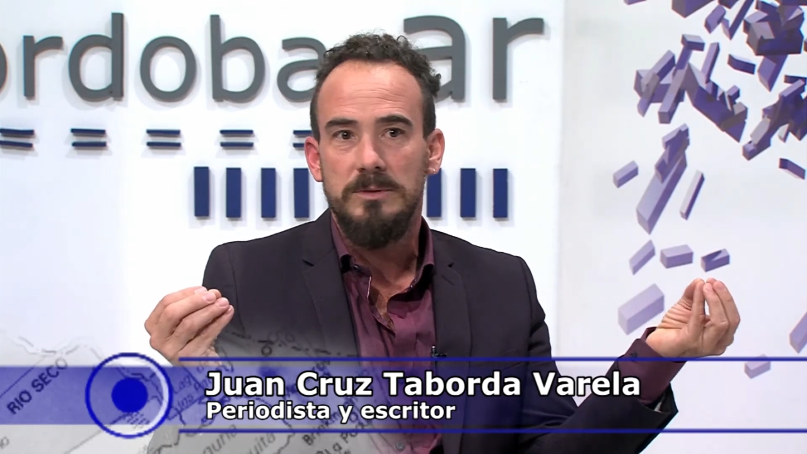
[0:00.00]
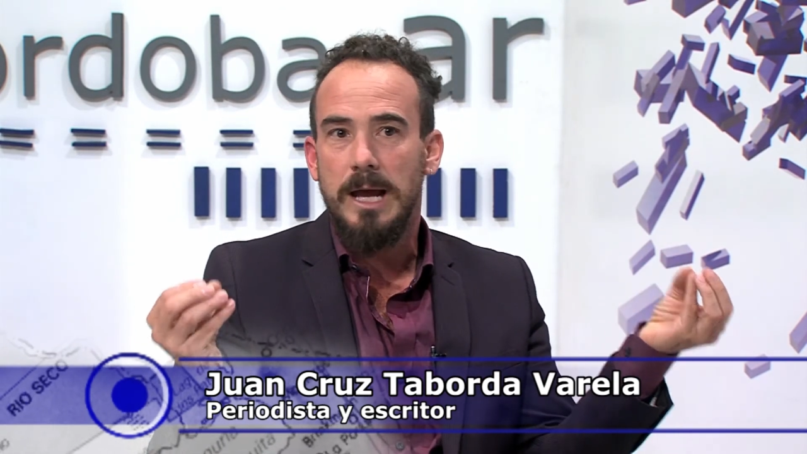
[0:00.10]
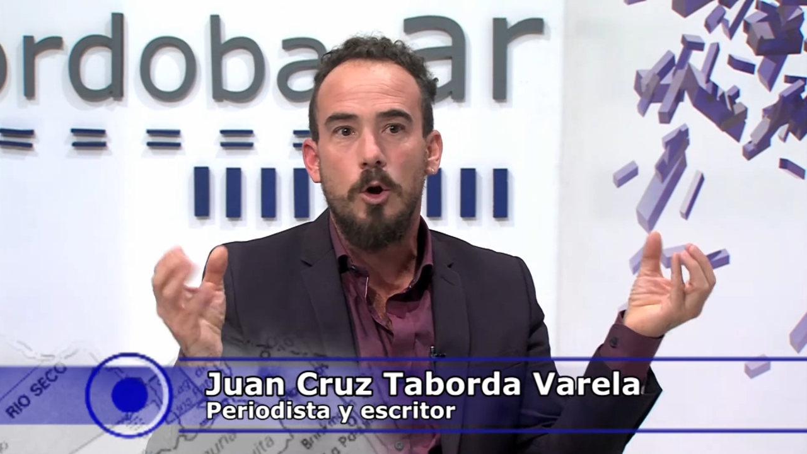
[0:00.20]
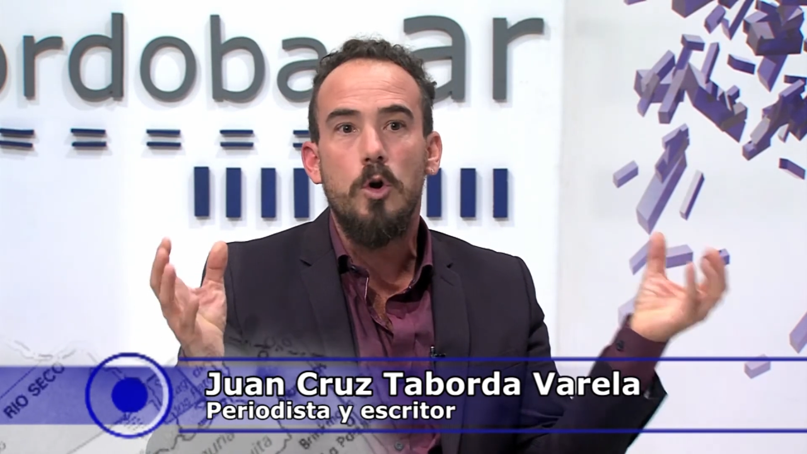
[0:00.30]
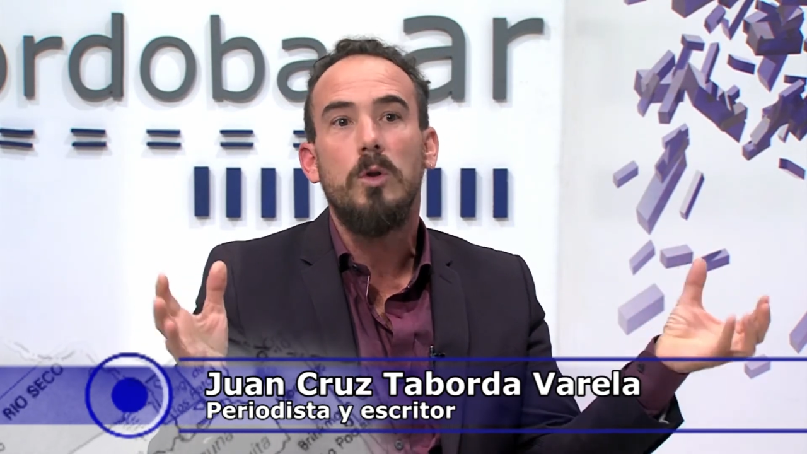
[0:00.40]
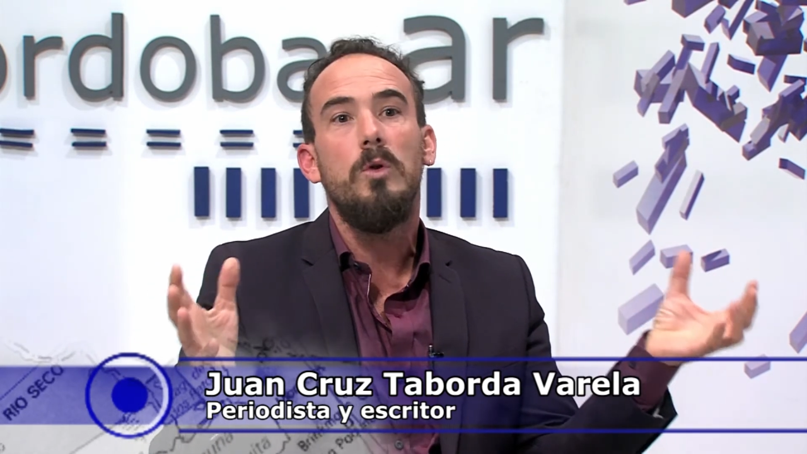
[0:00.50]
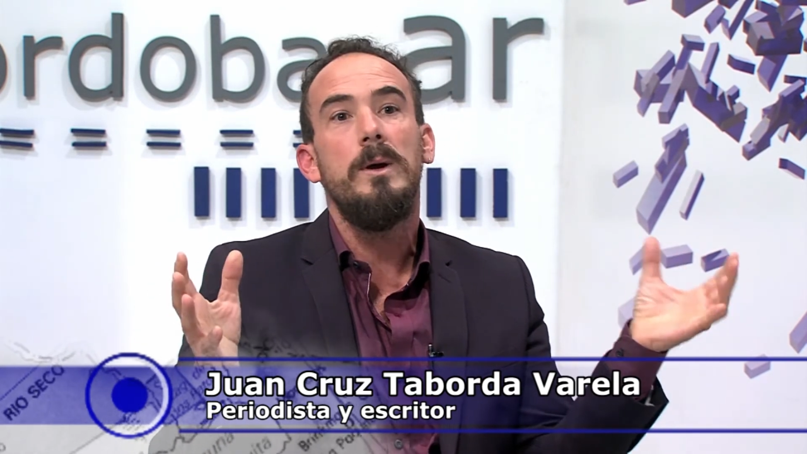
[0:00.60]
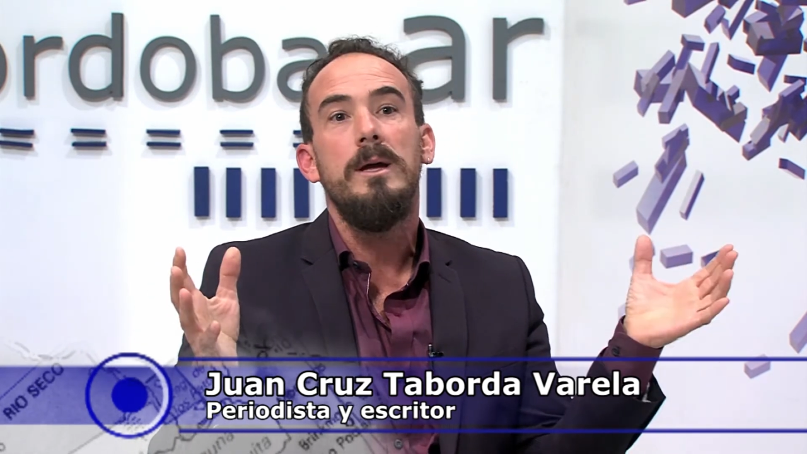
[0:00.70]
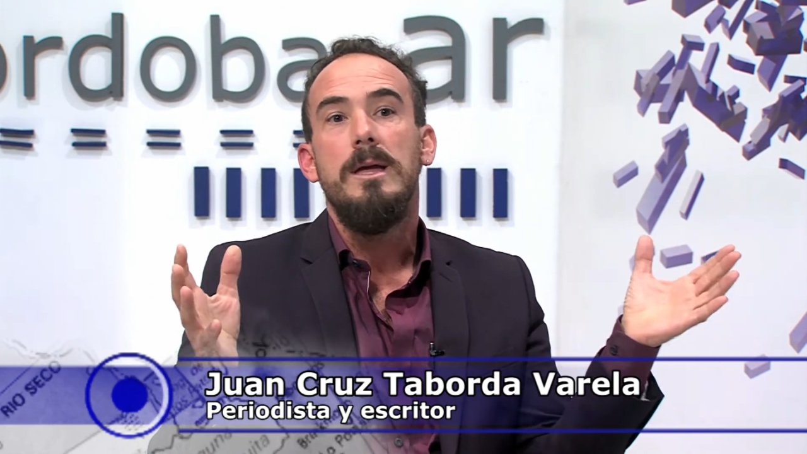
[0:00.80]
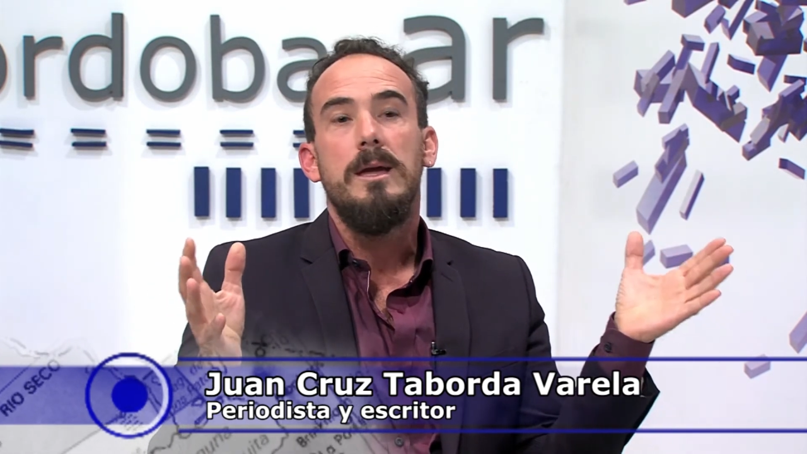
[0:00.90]
una
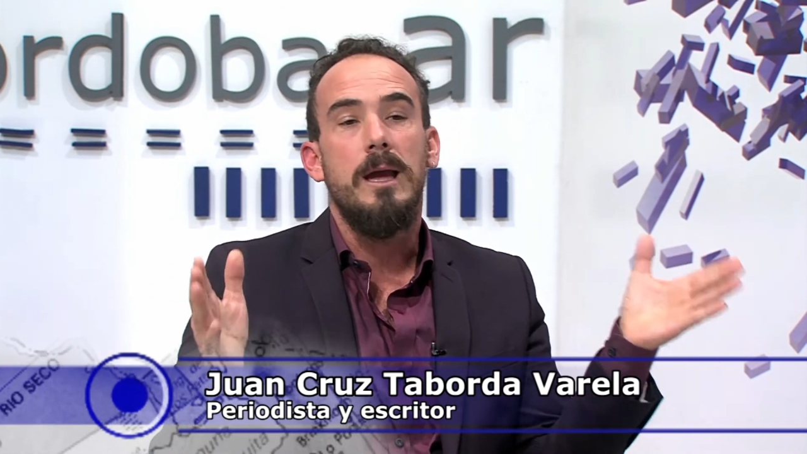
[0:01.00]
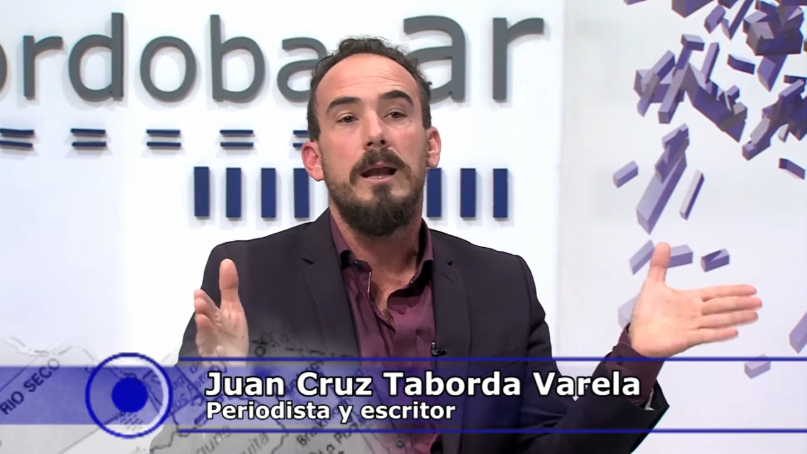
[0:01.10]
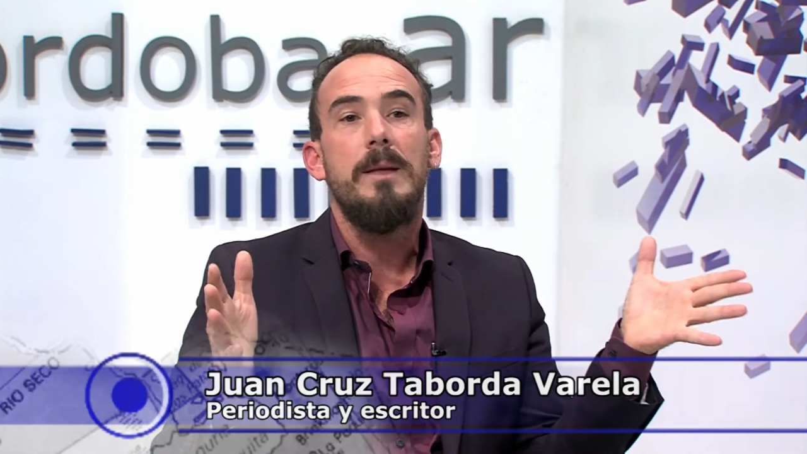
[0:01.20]
Córdoba que